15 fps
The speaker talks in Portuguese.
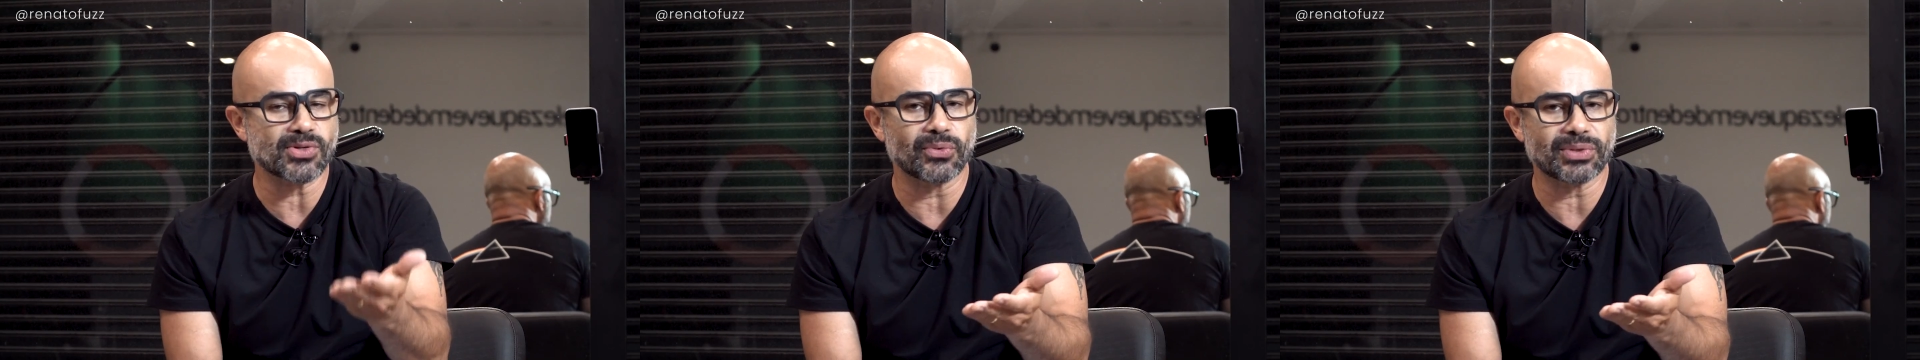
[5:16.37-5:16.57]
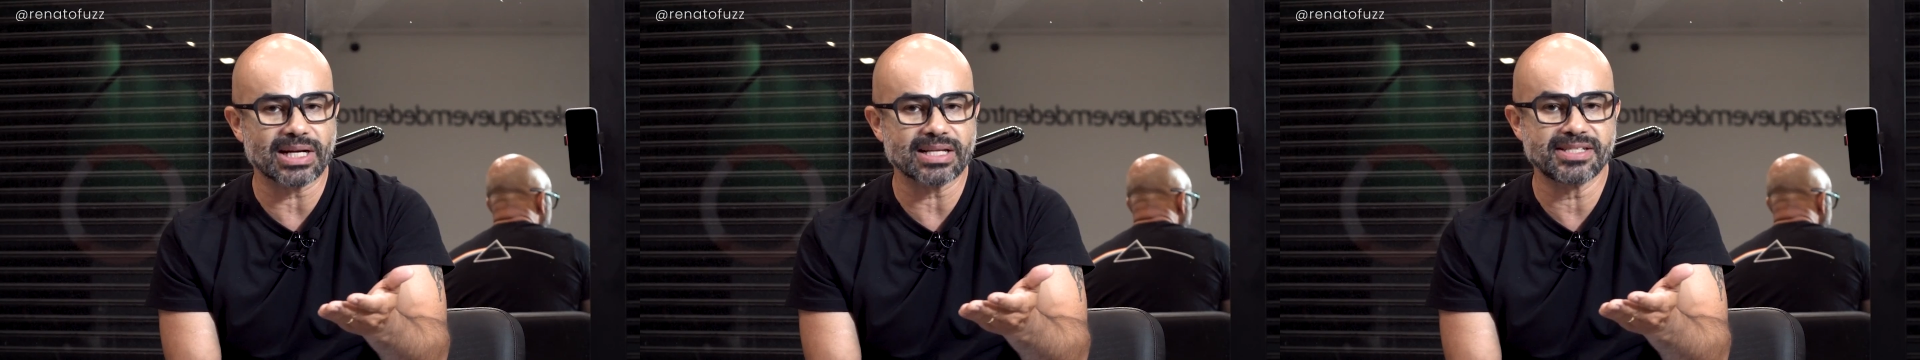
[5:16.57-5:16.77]

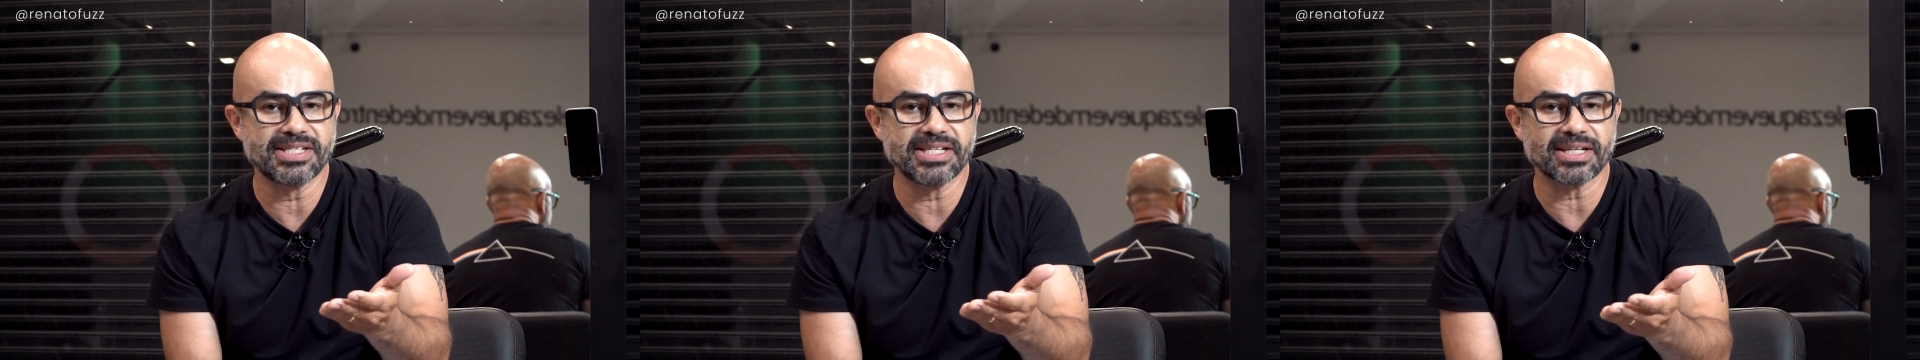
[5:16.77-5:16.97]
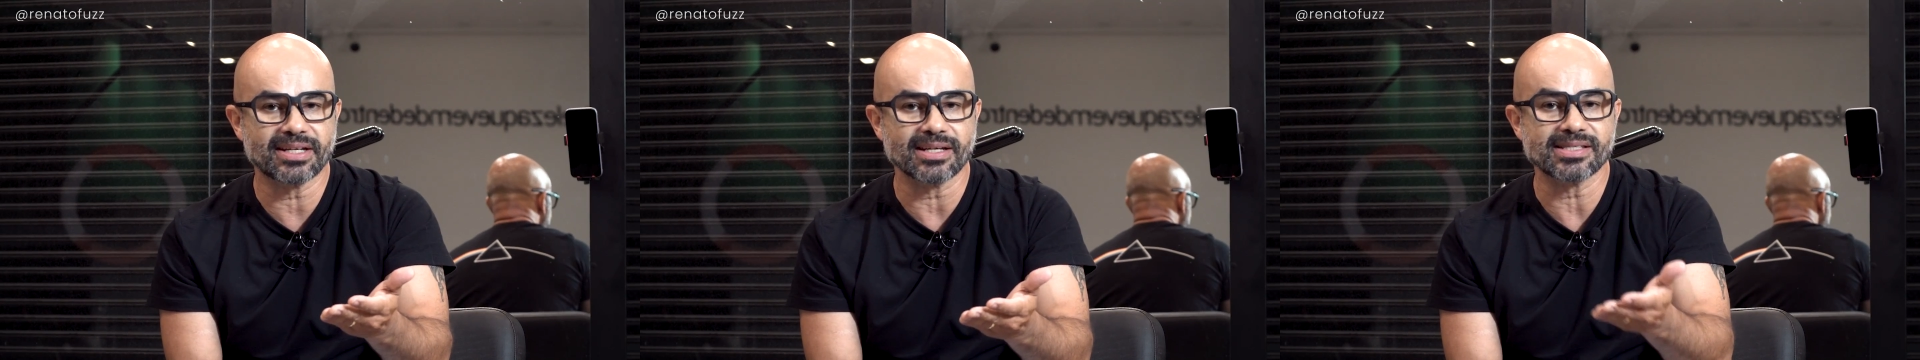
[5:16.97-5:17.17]
outras
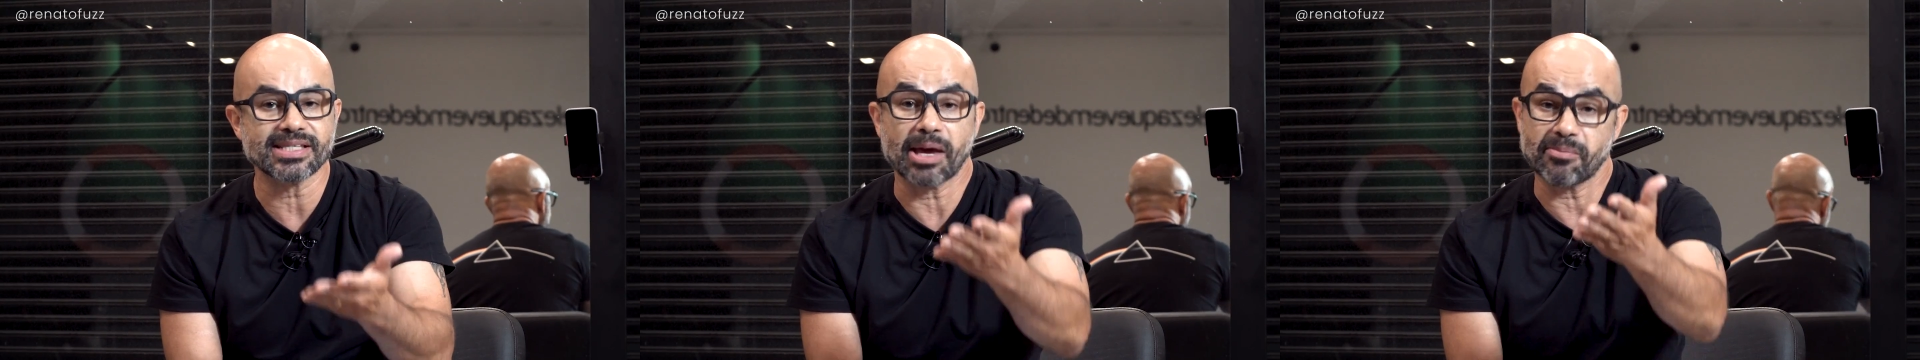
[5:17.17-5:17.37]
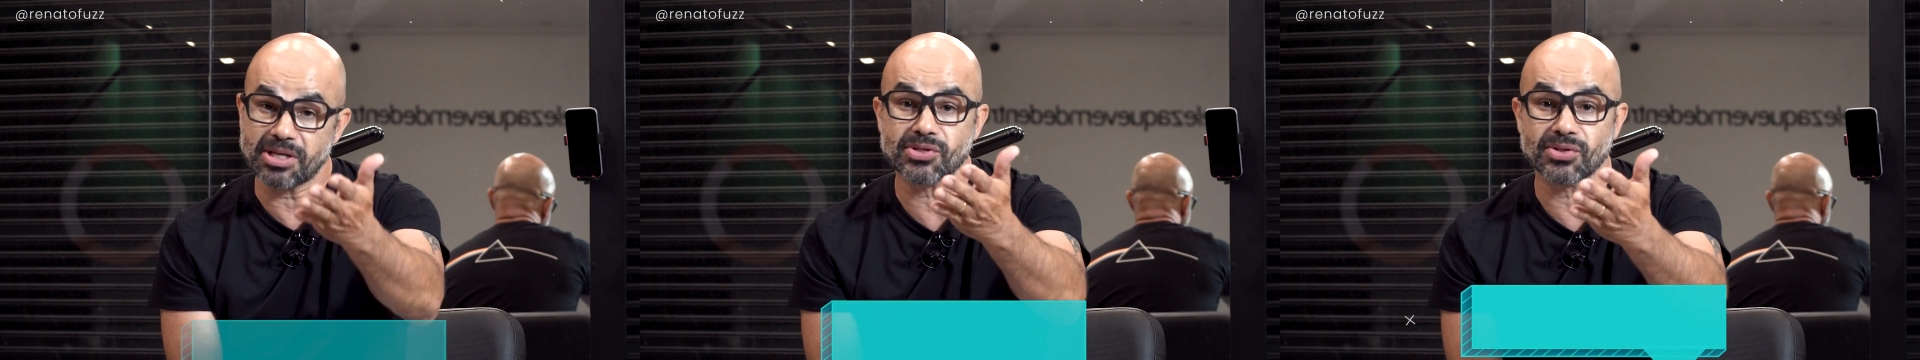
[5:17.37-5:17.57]
dicas.
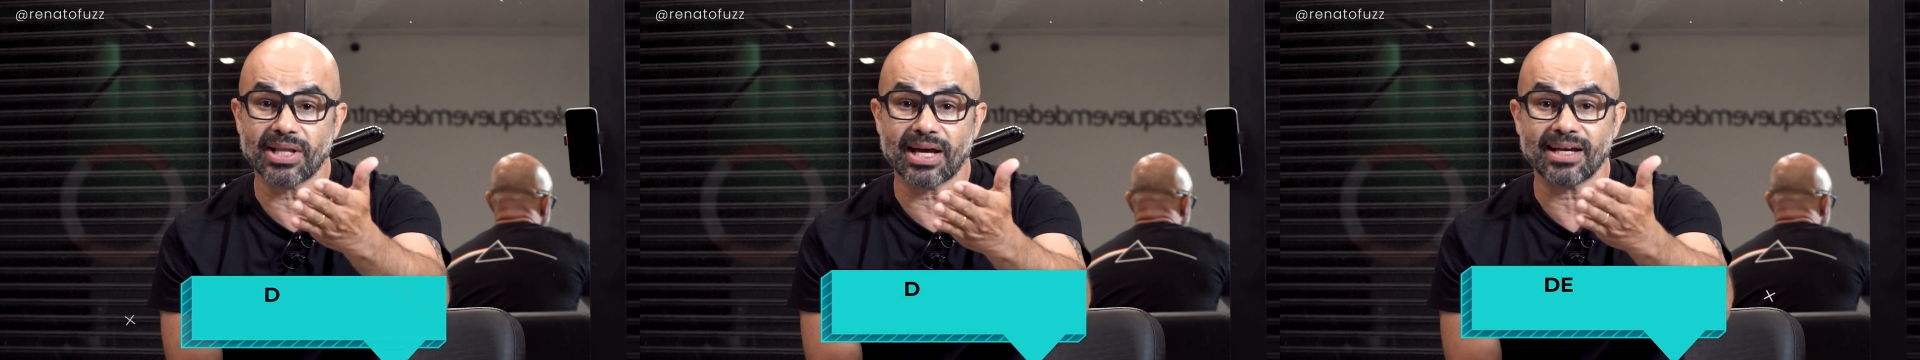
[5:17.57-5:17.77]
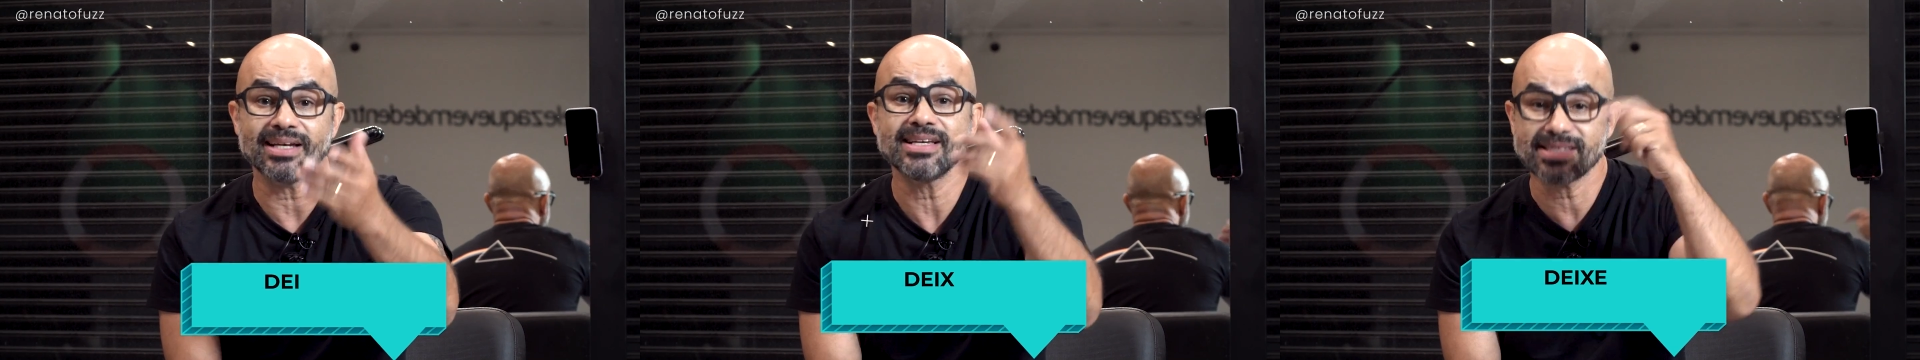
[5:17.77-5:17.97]
Quer me ajudar?